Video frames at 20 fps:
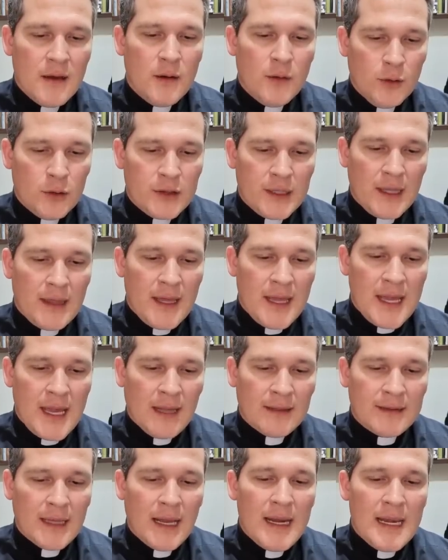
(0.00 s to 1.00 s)
Ustedes
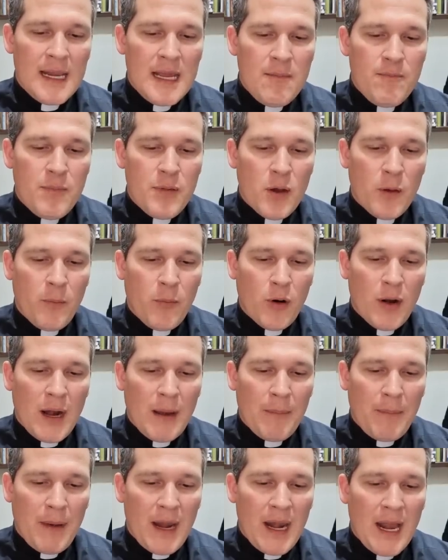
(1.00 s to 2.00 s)
ya están limpios por
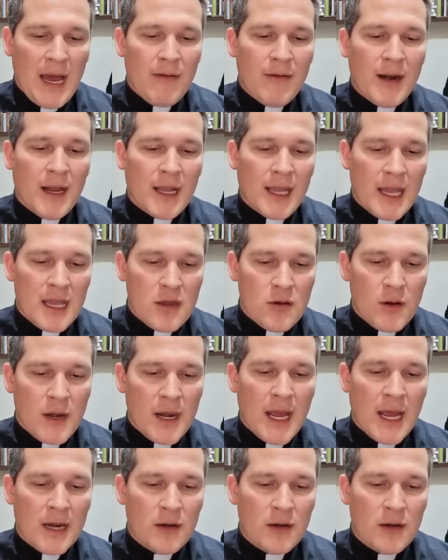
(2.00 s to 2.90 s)
la palabra que yo les